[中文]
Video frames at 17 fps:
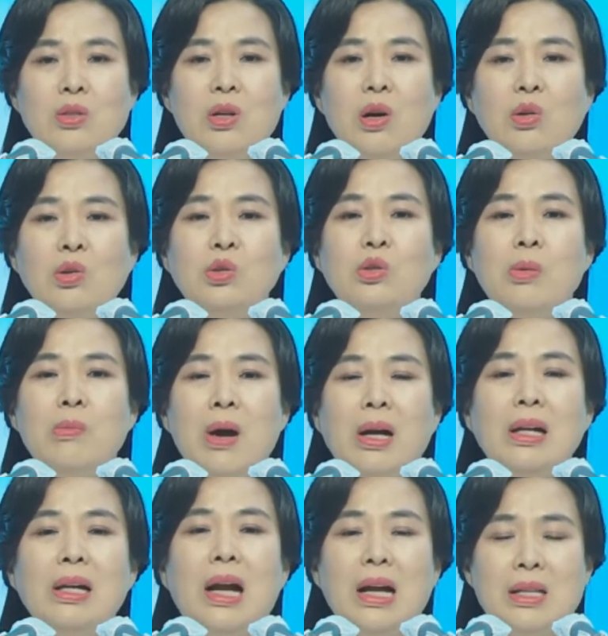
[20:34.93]
圣经
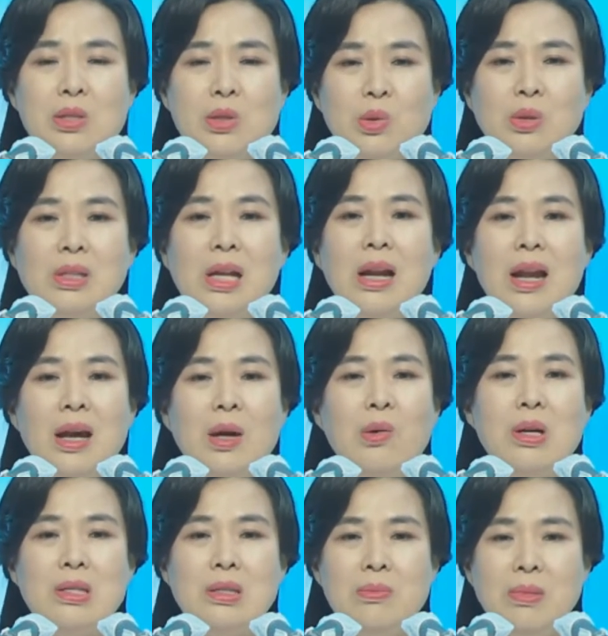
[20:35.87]
叫我们常常
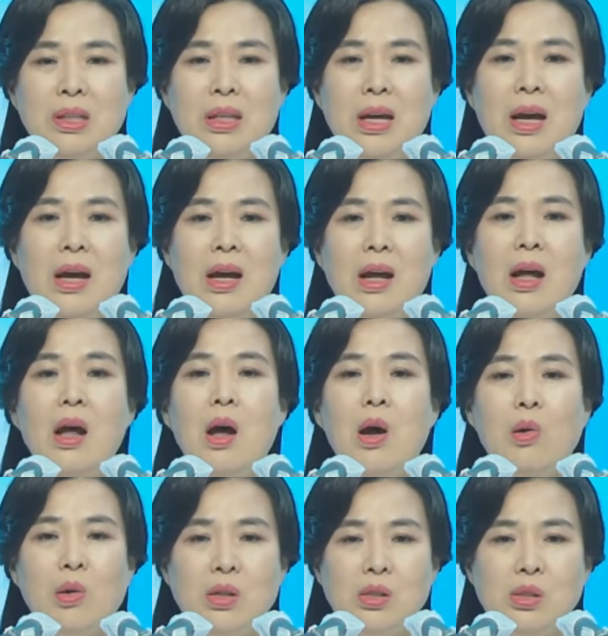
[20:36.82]
喜乐，仰
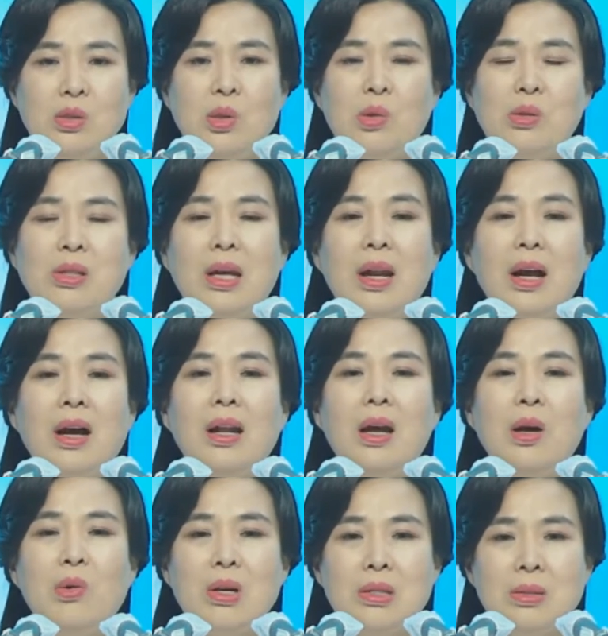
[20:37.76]
望天国，
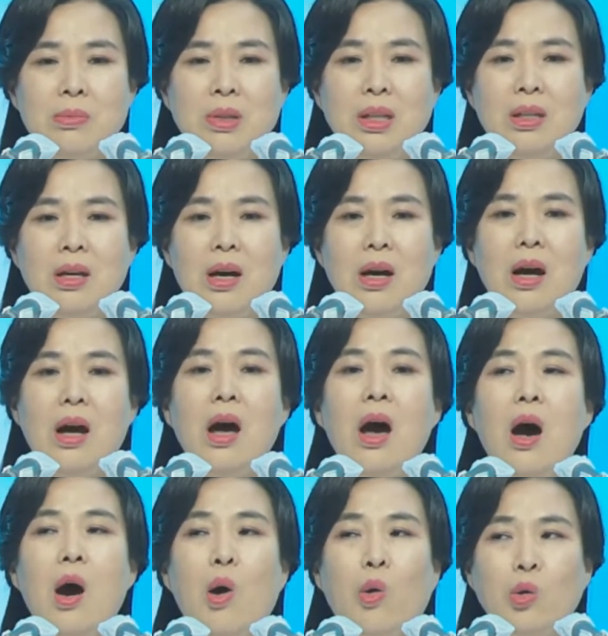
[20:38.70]
要爱
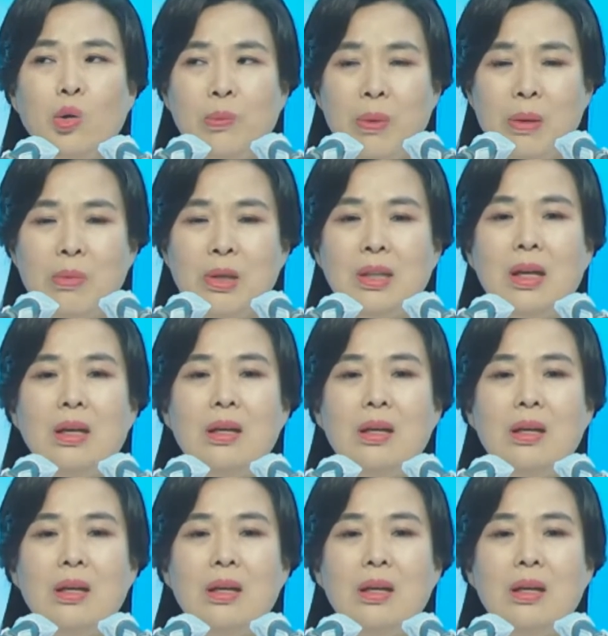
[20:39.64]
仇敌。